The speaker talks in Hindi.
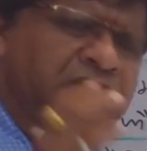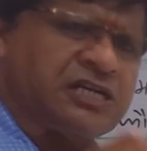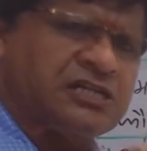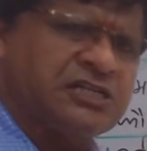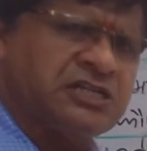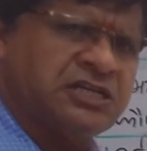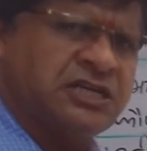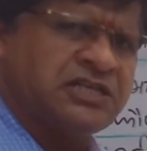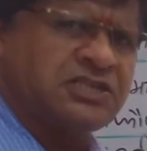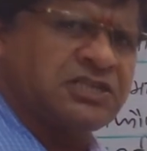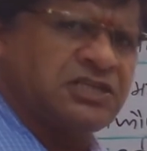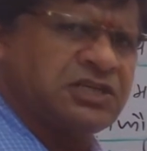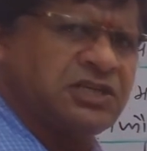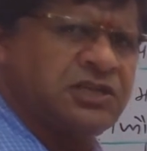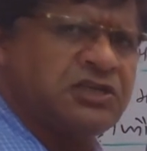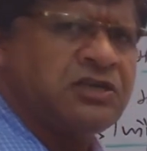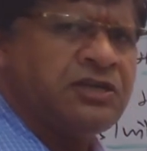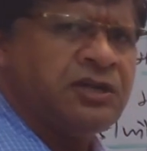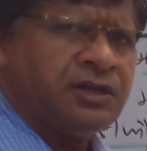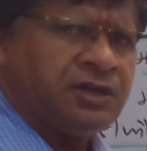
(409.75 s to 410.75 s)
राष्ट्र राज्य
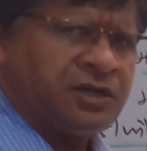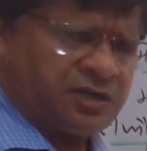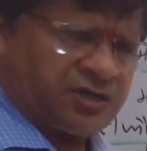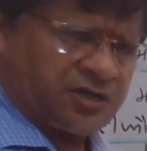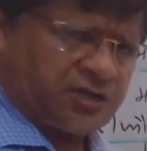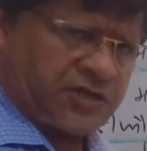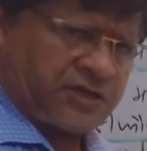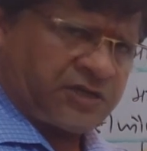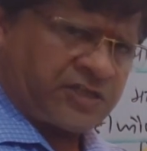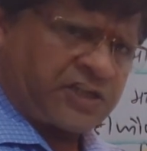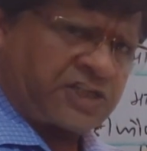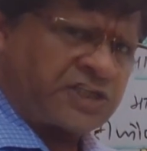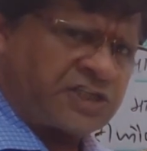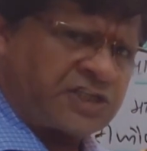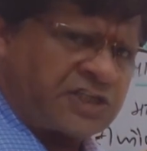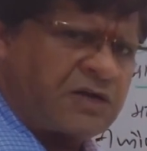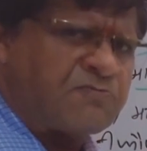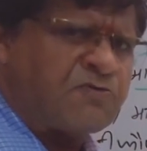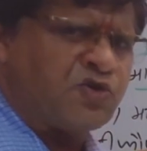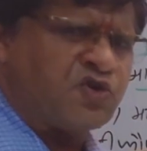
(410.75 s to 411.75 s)
की
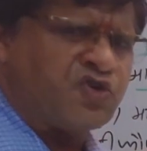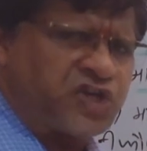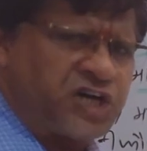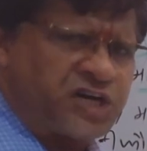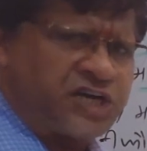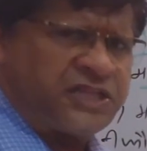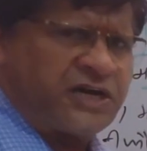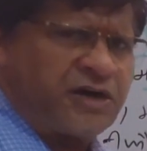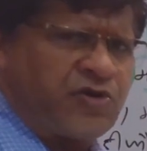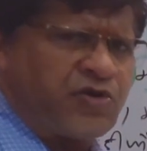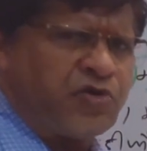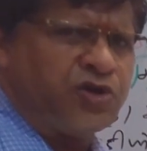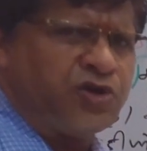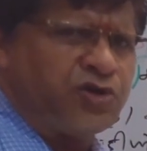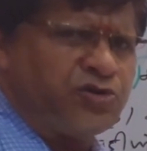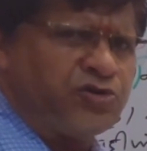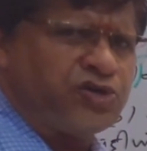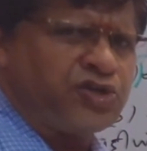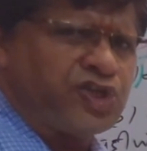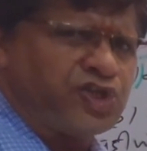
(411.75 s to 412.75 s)
जनसंख्या बहुत ज़्यादा होगी
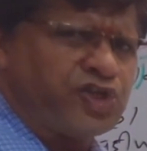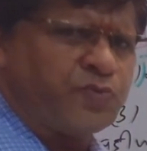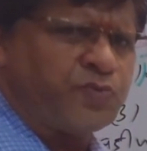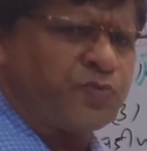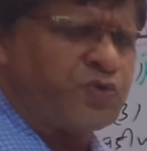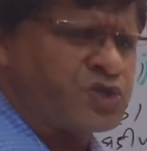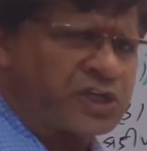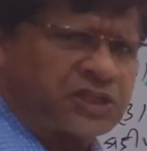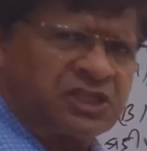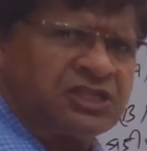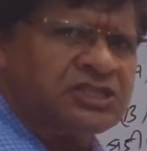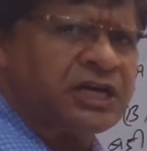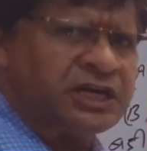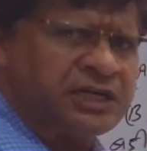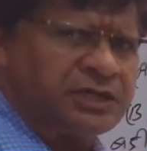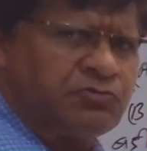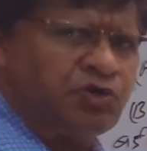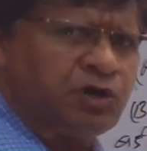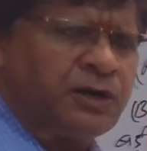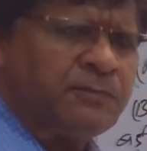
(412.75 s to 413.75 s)
तो निश्चित रूप में
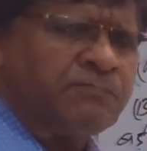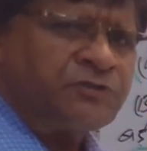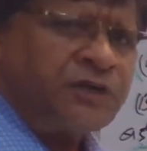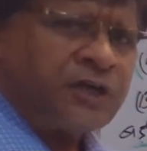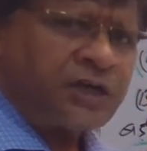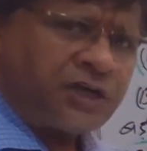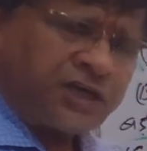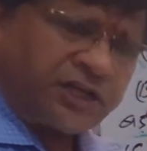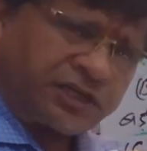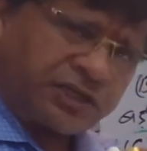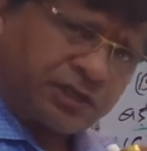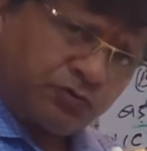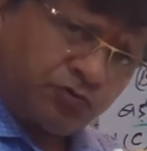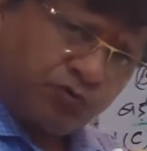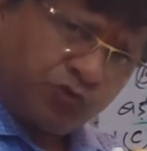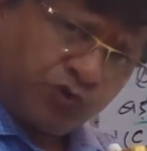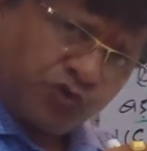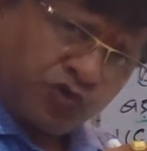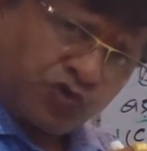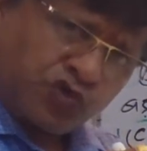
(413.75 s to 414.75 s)
शक्तिशाली होगा लेकिन
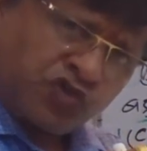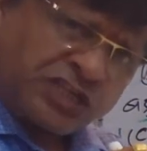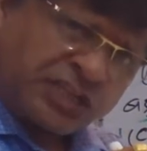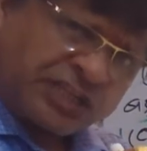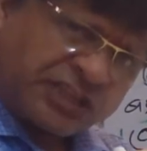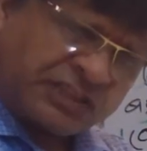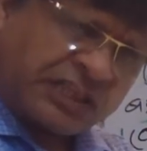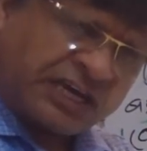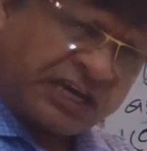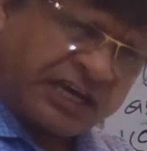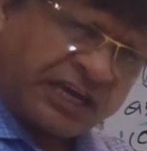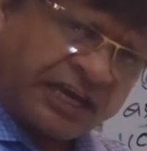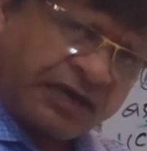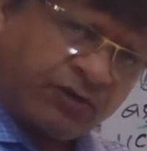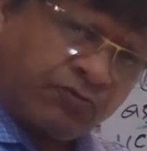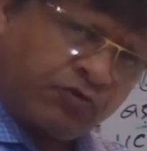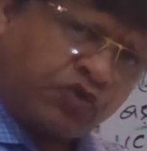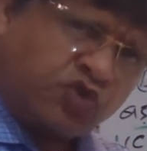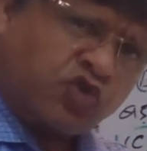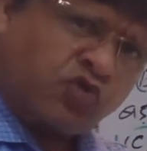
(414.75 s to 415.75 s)
वो जो जनता है
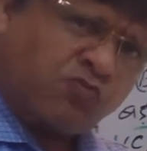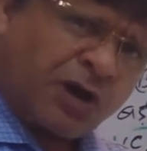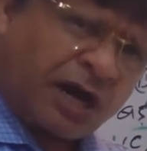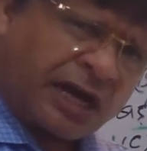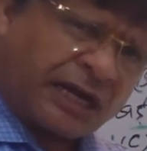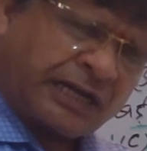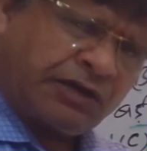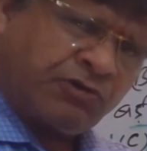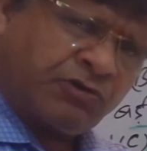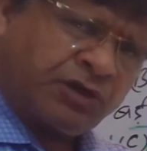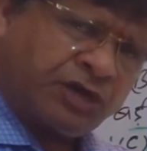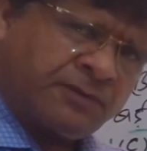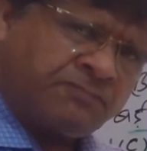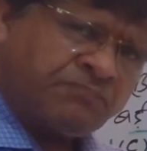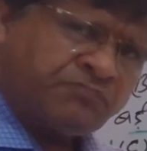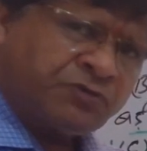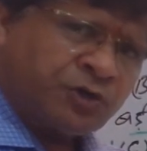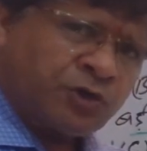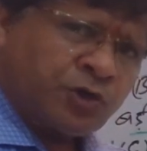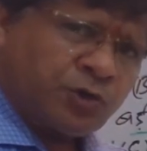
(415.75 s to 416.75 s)
वो जो मानव हैं
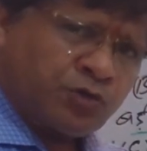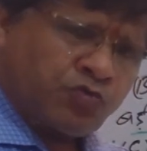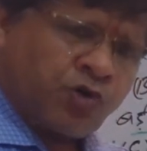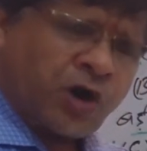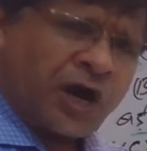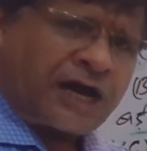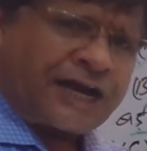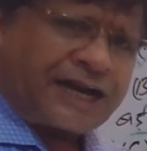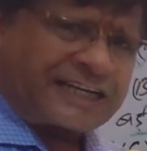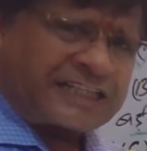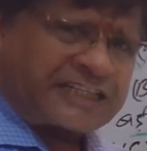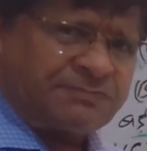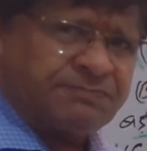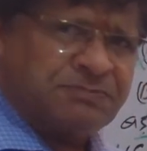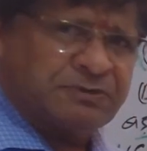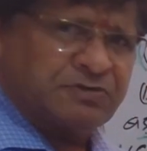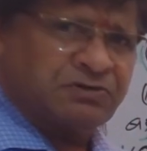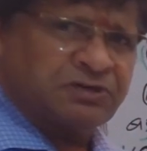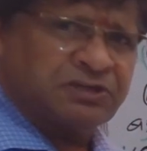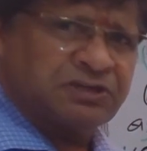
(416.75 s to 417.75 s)
वो आलसी
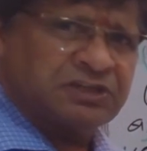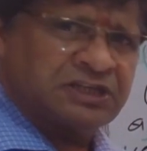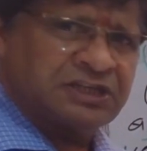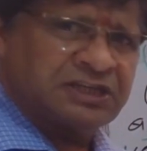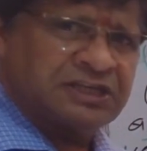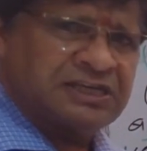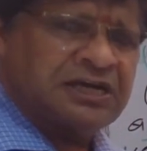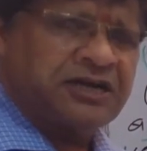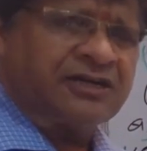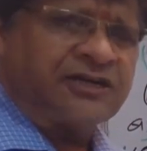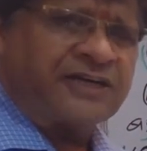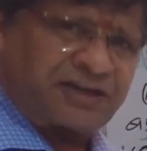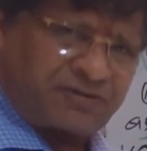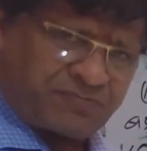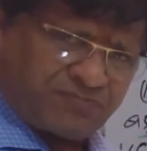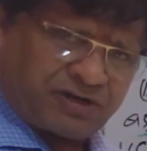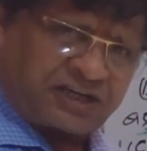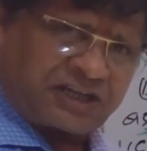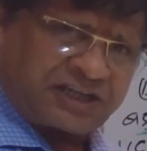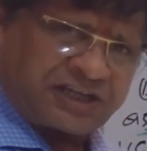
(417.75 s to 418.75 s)
प्रवृत्ति की या
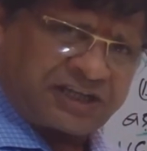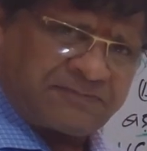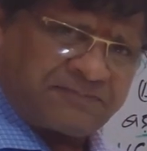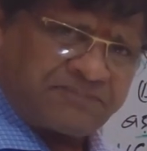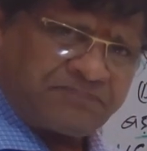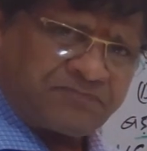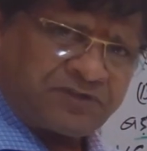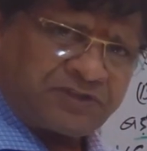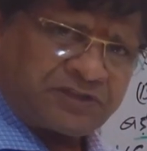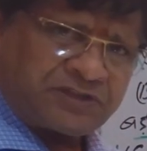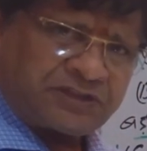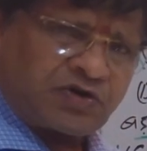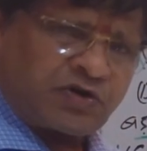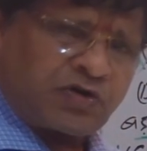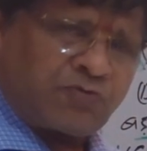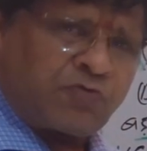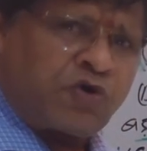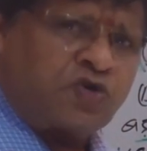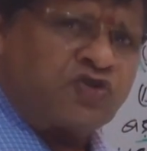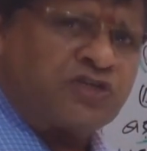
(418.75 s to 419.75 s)
कर्मठ हैं या
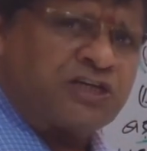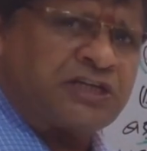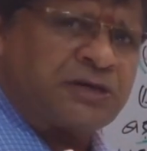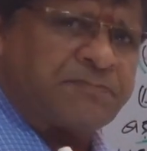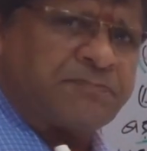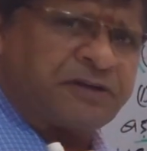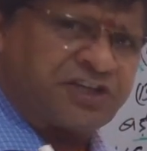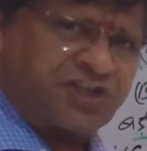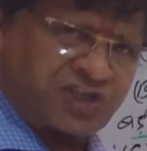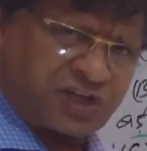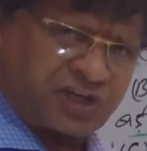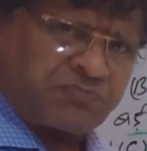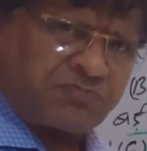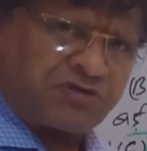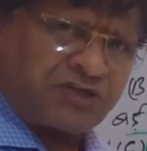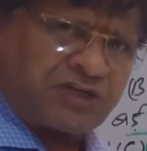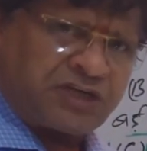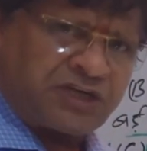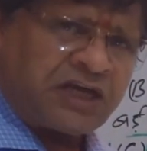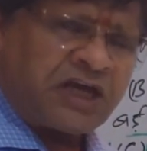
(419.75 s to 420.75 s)
वो बहुत ज़्यादा
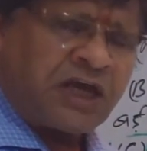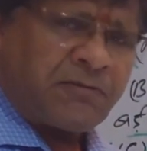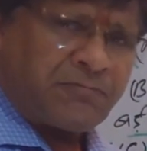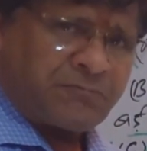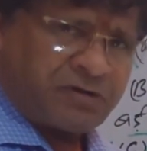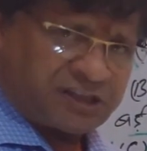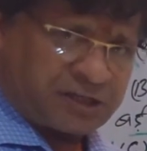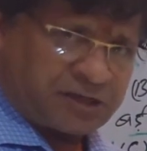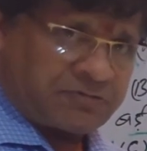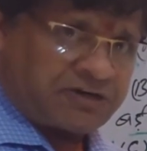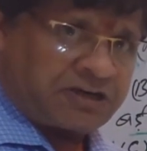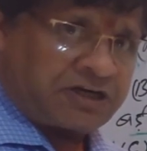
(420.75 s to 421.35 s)
परिश्रमी है मतलब